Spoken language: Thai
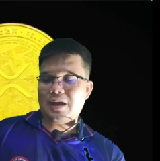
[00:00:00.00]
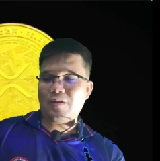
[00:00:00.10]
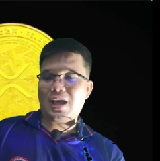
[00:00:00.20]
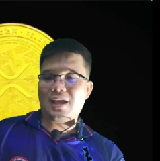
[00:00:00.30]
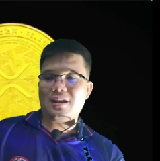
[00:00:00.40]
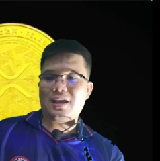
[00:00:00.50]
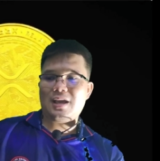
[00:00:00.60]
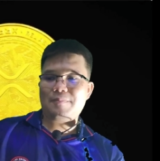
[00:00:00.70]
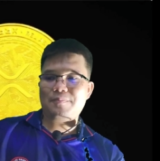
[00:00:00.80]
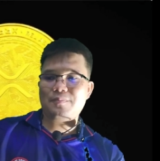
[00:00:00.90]
เอาละนะ
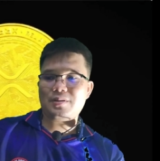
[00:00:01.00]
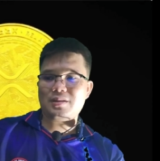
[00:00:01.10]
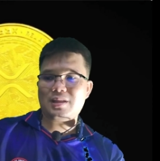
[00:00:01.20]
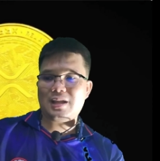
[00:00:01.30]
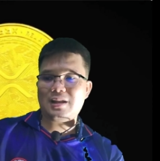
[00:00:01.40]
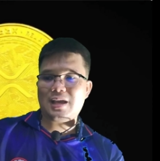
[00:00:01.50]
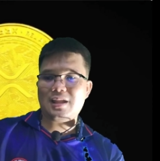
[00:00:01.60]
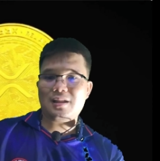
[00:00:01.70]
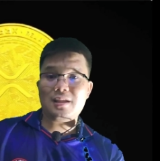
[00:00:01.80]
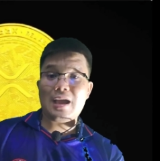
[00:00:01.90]
ครับท่านใด
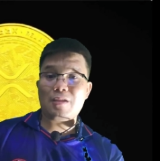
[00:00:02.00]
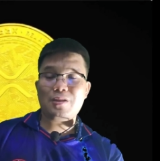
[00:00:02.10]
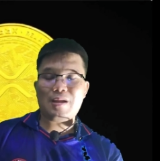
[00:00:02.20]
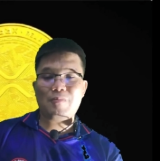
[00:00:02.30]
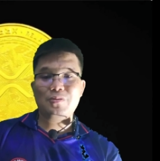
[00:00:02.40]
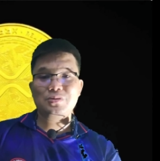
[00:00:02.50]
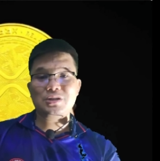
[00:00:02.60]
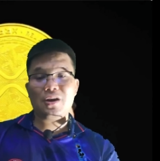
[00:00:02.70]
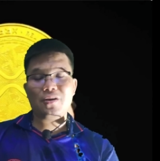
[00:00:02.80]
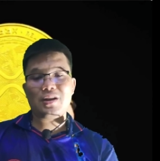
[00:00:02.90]
ที่อยากสนับสนุน
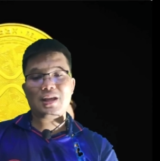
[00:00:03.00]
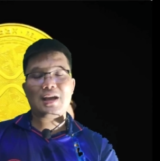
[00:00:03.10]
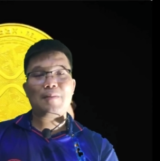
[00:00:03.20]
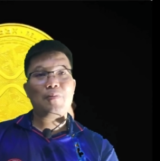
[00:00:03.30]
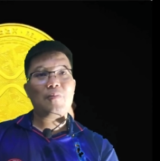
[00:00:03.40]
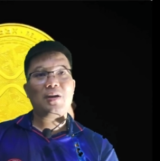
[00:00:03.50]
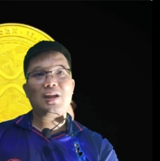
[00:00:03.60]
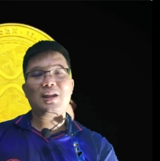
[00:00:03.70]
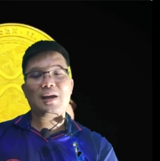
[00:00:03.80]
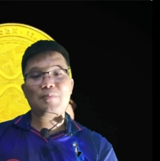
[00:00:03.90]
ช่องนะครับผมก็
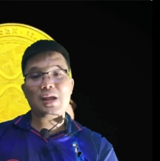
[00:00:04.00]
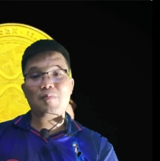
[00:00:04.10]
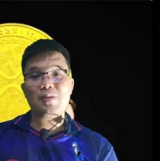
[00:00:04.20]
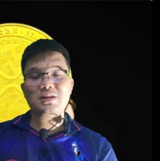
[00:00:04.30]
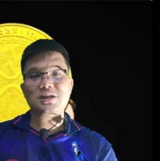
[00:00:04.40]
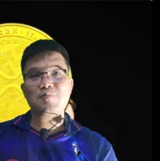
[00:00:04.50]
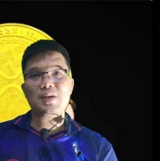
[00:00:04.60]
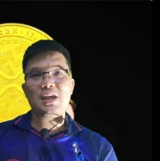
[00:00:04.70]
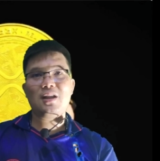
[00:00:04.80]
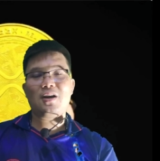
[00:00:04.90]
แนะนำเหรียญ บี จี
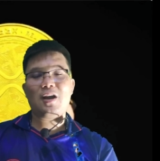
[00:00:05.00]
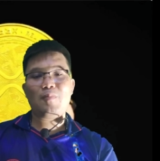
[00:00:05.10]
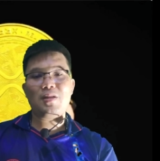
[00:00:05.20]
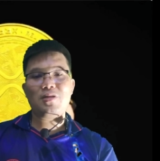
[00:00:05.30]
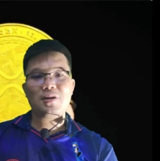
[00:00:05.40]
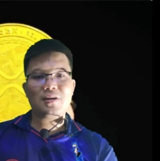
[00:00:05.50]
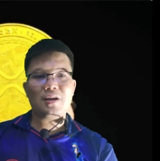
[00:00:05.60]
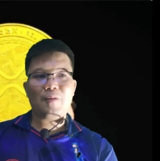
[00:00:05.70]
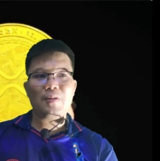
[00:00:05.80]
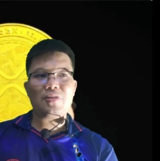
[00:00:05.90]
บี ลองเข้าไปซื้อ
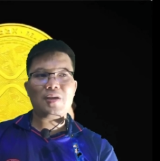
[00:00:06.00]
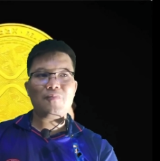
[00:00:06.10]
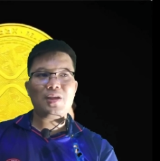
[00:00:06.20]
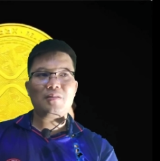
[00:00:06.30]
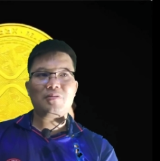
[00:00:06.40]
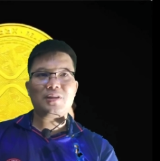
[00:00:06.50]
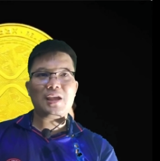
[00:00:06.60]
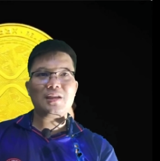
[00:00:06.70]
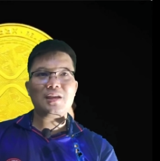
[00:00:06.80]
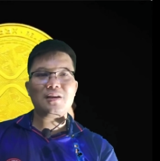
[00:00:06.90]
เข้าไป saving
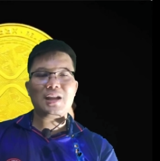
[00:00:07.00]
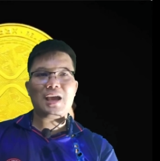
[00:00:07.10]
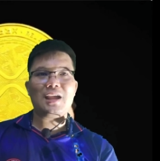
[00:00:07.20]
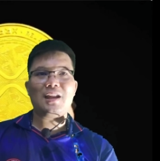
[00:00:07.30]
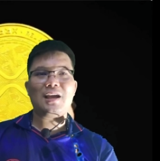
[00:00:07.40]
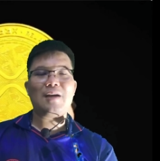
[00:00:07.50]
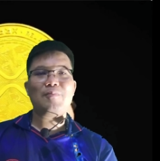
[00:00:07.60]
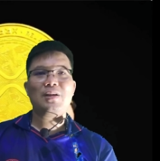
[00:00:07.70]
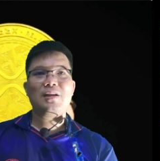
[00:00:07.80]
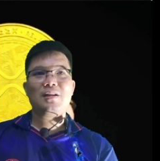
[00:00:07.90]
staking ก็ได้นะครั
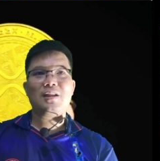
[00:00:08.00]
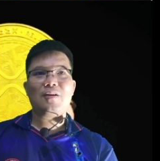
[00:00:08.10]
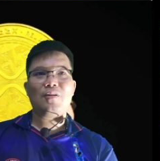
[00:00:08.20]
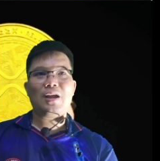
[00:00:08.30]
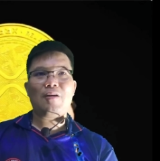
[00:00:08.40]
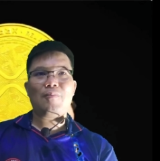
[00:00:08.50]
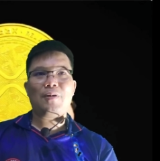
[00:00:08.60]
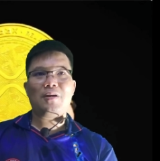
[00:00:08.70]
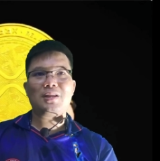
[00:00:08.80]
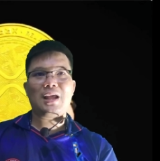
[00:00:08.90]
บเดี๋ยวเรา
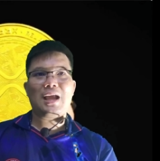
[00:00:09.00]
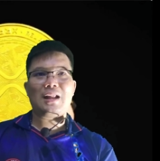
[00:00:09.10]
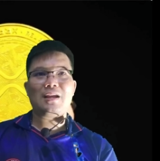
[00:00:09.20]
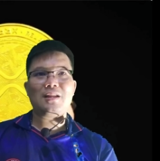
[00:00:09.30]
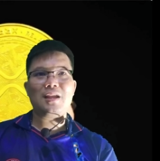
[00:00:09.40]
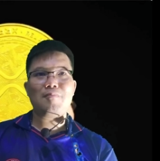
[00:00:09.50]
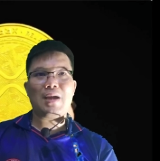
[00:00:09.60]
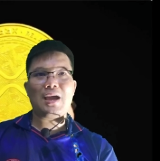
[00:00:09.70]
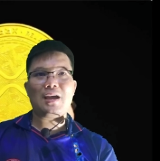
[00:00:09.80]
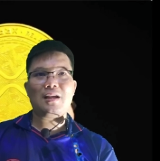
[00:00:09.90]
พอตลาดกระทิง
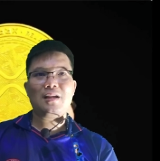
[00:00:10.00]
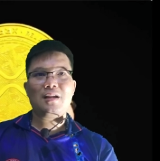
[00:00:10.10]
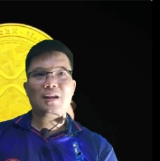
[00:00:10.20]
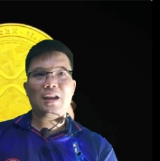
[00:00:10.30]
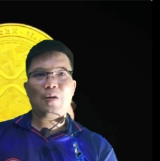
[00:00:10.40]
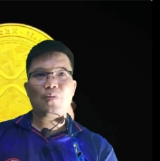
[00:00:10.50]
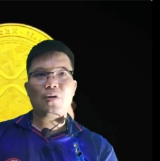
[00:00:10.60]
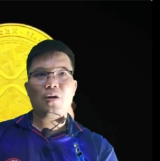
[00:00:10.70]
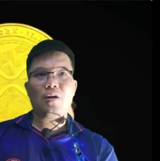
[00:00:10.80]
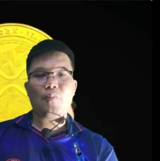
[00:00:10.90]
มาเรา
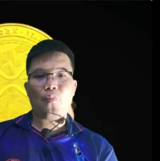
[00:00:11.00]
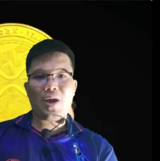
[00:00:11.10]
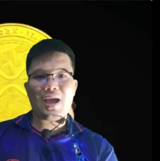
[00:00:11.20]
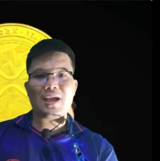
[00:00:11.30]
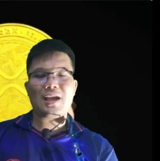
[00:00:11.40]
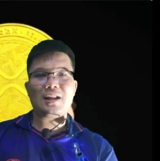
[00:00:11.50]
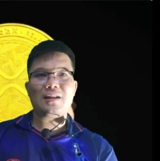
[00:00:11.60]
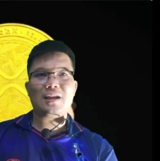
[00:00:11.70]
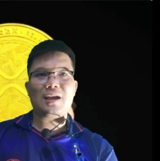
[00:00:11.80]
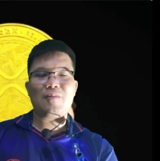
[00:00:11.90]
ก็ว่ากัน
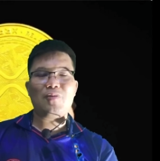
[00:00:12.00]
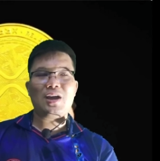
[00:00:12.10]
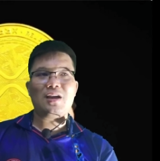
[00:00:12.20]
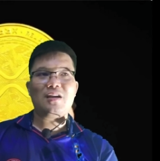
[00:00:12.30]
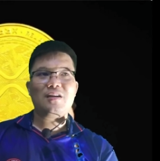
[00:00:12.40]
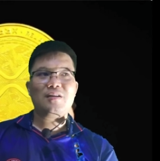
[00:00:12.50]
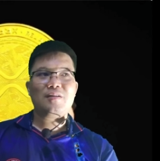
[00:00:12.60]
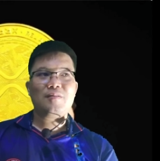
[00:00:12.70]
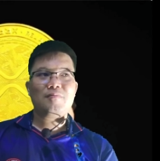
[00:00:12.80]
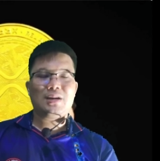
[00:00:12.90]
นะครับว่า
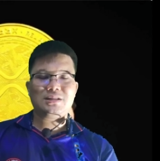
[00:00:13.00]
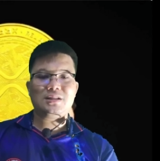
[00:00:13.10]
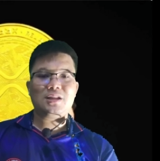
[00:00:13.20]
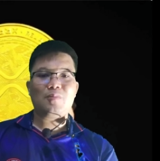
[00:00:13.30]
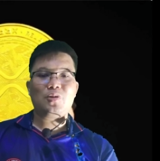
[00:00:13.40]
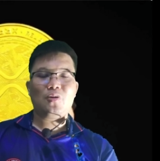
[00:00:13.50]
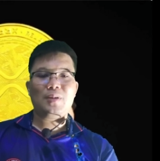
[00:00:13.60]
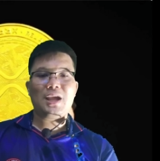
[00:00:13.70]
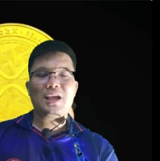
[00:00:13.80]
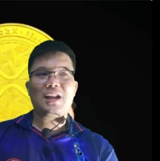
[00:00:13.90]
มันจะเติบโต
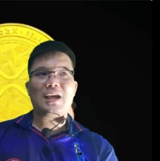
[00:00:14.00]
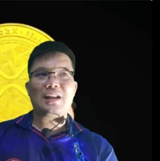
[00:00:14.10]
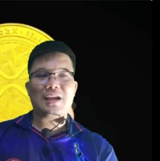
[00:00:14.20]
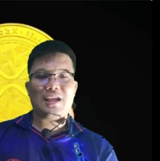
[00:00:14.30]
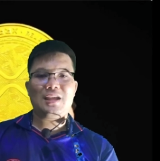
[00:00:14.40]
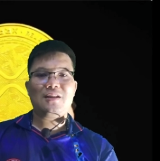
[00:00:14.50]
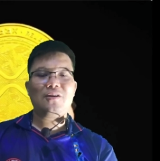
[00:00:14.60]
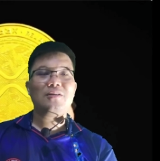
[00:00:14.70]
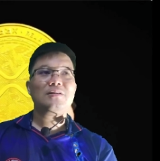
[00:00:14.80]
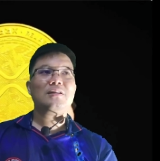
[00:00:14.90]
ไปได้ขนาดไหนเนาะ